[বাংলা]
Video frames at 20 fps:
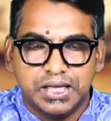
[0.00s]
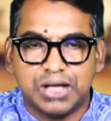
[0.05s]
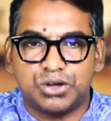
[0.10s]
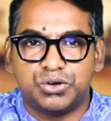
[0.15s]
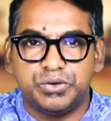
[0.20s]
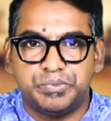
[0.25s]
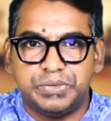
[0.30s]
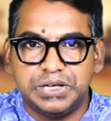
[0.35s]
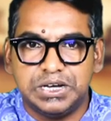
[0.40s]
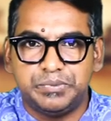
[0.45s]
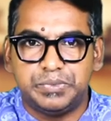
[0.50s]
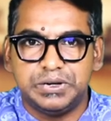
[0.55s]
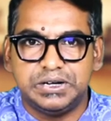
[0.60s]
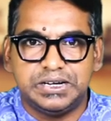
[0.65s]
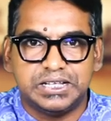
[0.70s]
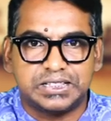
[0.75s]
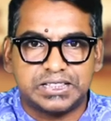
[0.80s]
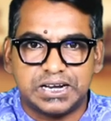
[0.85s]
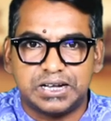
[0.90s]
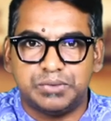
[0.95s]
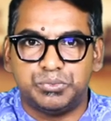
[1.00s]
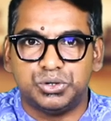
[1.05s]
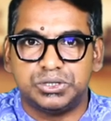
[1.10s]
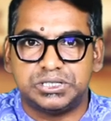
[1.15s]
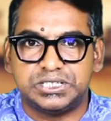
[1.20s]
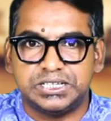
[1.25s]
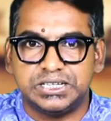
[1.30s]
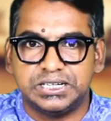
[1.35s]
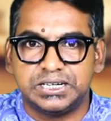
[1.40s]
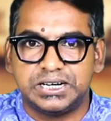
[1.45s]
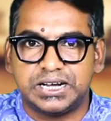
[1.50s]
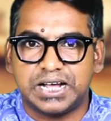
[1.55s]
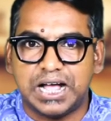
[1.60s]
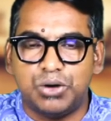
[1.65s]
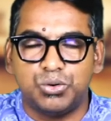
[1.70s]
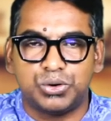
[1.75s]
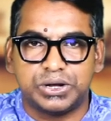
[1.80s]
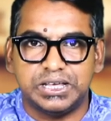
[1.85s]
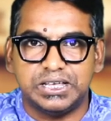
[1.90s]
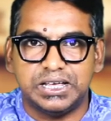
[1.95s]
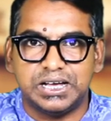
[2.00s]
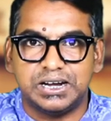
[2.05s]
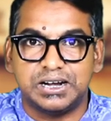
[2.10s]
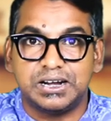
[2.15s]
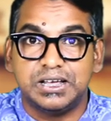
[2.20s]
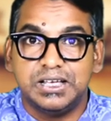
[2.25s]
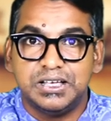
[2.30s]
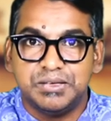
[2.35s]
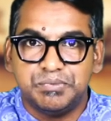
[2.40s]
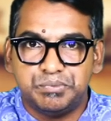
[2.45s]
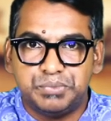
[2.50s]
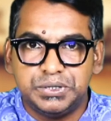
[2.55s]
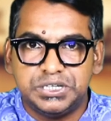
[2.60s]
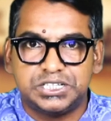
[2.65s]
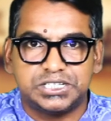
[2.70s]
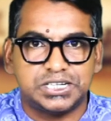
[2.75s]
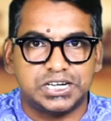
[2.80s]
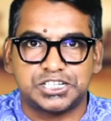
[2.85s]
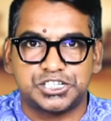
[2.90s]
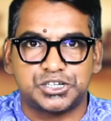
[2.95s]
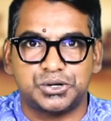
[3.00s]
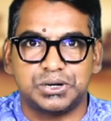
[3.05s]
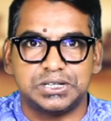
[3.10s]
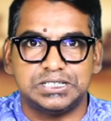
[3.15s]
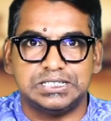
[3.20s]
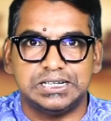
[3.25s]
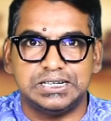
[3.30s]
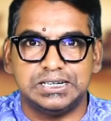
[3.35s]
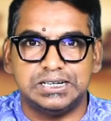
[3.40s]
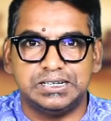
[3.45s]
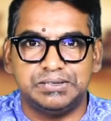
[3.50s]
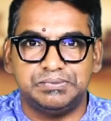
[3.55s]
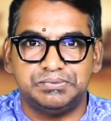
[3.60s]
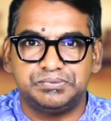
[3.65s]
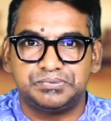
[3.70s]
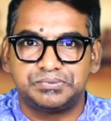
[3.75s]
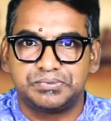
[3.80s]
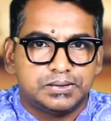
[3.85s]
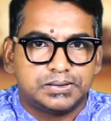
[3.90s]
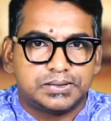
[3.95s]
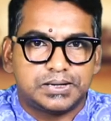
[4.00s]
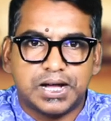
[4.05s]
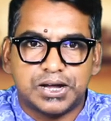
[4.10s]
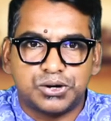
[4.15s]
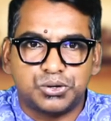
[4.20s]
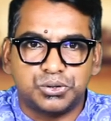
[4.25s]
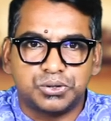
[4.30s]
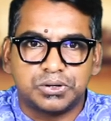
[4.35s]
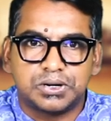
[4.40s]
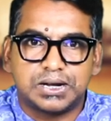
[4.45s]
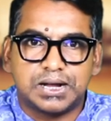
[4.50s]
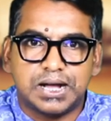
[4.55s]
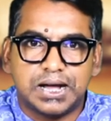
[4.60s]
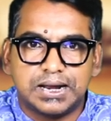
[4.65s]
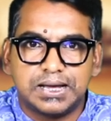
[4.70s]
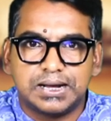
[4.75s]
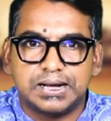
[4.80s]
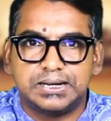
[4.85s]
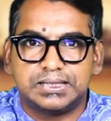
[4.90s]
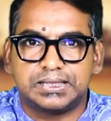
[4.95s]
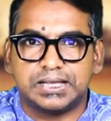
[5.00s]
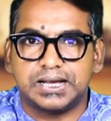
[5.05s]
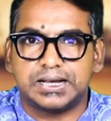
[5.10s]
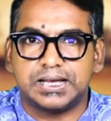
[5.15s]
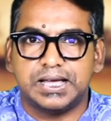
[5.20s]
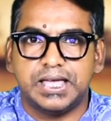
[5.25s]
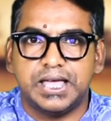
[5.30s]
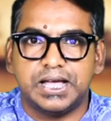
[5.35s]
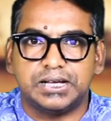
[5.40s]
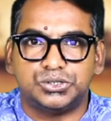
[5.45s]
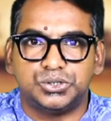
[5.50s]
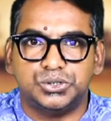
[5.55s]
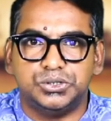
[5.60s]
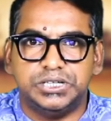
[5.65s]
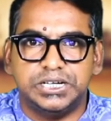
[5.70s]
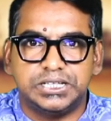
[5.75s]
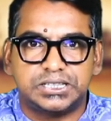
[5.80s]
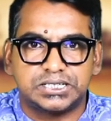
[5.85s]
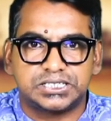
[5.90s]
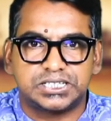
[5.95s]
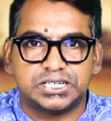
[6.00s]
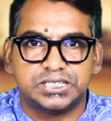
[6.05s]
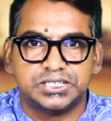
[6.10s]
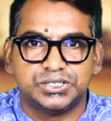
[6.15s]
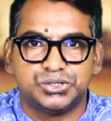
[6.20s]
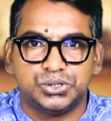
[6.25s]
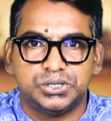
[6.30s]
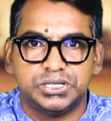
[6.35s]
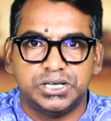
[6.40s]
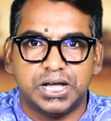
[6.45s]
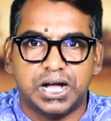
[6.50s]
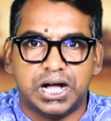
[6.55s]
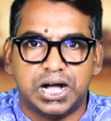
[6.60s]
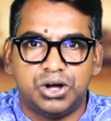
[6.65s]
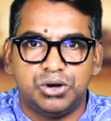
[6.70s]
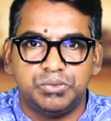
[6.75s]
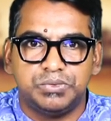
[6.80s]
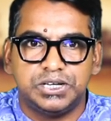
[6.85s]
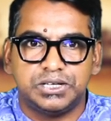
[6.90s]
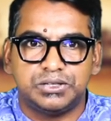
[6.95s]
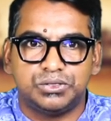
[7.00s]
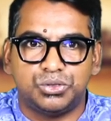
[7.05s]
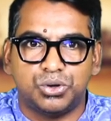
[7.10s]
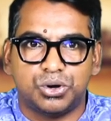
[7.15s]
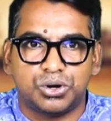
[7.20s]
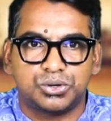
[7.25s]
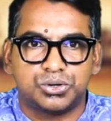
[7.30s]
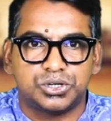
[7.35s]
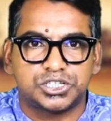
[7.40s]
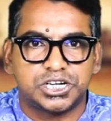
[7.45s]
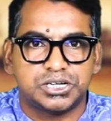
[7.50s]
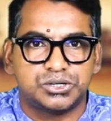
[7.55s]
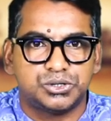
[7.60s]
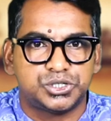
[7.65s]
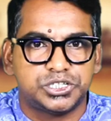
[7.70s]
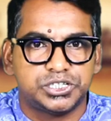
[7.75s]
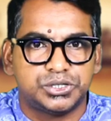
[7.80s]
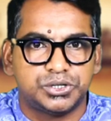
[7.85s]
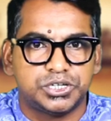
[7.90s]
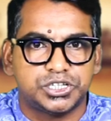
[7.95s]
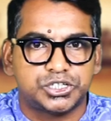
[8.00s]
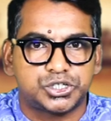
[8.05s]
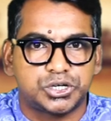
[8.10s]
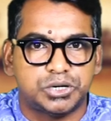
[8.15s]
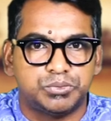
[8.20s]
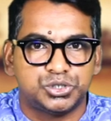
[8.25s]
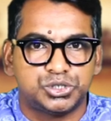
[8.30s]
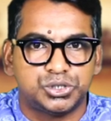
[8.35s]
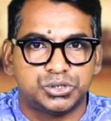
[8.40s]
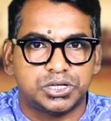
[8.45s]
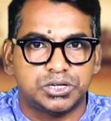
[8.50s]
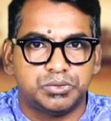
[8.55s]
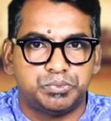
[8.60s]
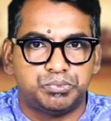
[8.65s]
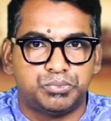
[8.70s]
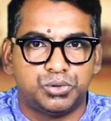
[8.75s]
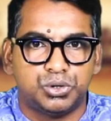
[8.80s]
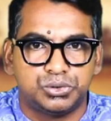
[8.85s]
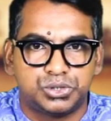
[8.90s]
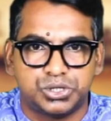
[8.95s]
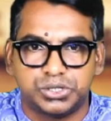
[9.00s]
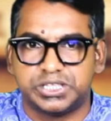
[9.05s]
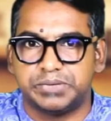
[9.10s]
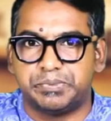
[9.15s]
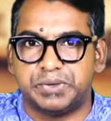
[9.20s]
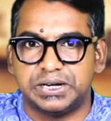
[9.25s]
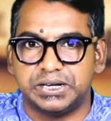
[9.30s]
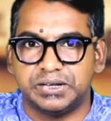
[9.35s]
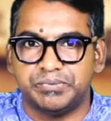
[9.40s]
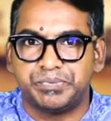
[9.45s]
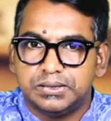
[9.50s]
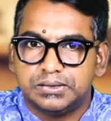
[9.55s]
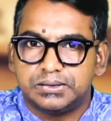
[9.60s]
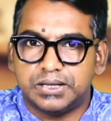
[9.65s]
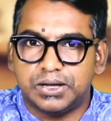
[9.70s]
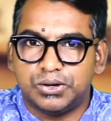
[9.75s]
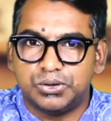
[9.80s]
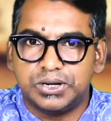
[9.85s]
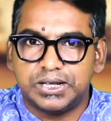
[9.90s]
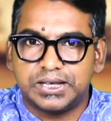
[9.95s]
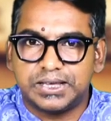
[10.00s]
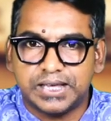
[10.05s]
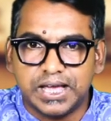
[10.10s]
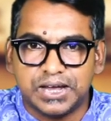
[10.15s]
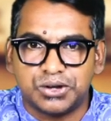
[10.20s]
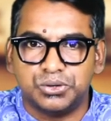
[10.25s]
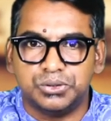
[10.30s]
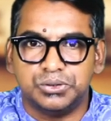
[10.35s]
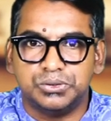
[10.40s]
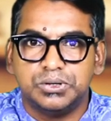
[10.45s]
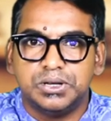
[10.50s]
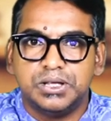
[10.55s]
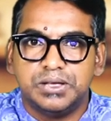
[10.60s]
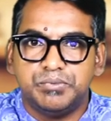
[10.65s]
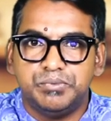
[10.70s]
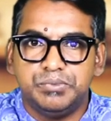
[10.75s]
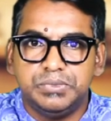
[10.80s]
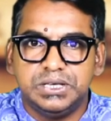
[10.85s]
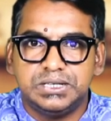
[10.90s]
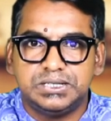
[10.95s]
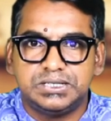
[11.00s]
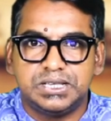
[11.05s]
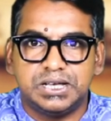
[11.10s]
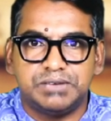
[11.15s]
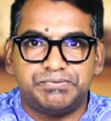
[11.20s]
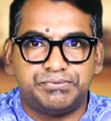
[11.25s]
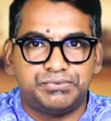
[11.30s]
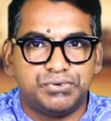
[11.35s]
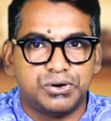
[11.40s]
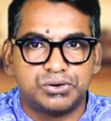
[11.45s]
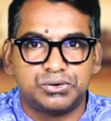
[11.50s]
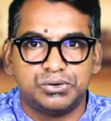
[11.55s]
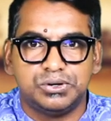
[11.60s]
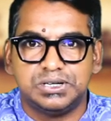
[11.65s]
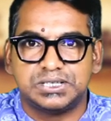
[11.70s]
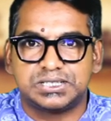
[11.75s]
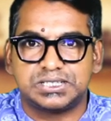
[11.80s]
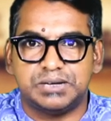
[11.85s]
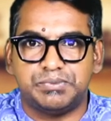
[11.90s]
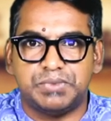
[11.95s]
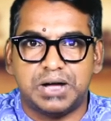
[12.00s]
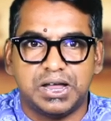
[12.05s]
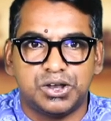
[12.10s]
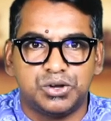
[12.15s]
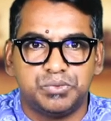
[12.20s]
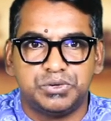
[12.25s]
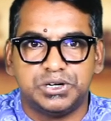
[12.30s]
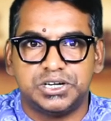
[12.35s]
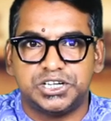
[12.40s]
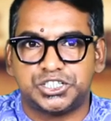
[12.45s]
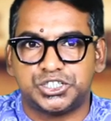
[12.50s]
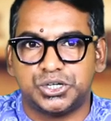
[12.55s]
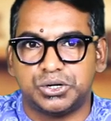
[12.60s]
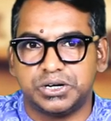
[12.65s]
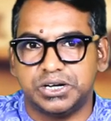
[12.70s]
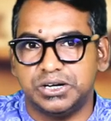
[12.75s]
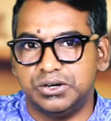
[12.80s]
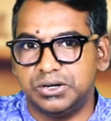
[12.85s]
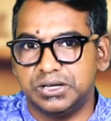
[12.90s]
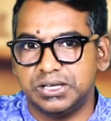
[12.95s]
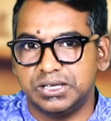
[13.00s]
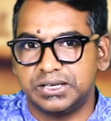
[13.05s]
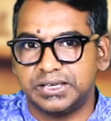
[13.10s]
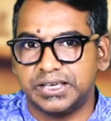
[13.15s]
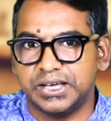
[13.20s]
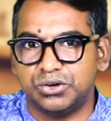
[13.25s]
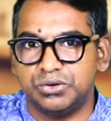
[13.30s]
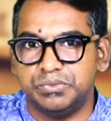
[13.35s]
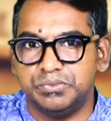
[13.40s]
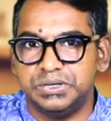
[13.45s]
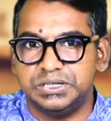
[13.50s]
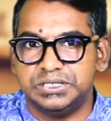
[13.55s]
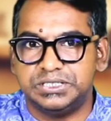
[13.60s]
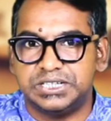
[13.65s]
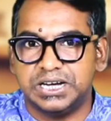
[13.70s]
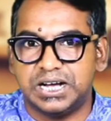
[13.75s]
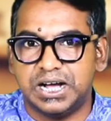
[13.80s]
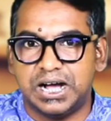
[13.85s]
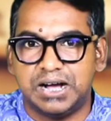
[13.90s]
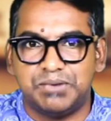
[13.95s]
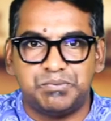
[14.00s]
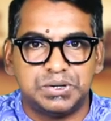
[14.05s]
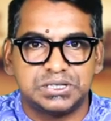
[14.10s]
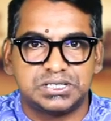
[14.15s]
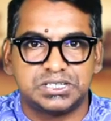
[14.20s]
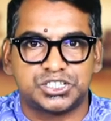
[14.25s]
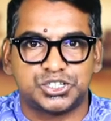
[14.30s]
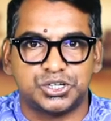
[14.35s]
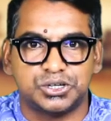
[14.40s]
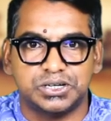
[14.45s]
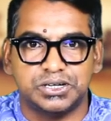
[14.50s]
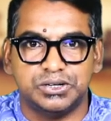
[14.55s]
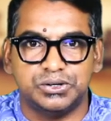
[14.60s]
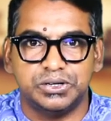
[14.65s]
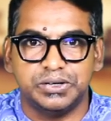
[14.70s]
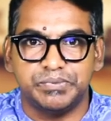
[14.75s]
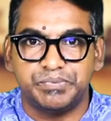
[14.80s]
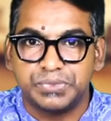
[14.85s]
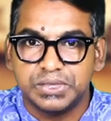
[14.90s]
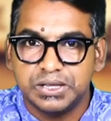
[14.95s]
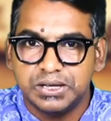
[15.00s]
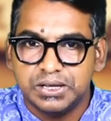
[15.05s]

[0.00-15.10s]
এখন বিএনপির নেতারা বলছেন কাউকে আর বিশ্বাস করা যায় না কারণ কারাগারে থাকা একজন নেতার সাথে যদি আওয়ামী লীগ দর কষাকষি করে সমঝোতাও পৌঁছাতে পারে তাহলে কেন মির্জা ফখরুল ইসলাম আলমগীরের সঙ্গে নয় কেন মির্জা আব্বাসের সঙ্গে নয়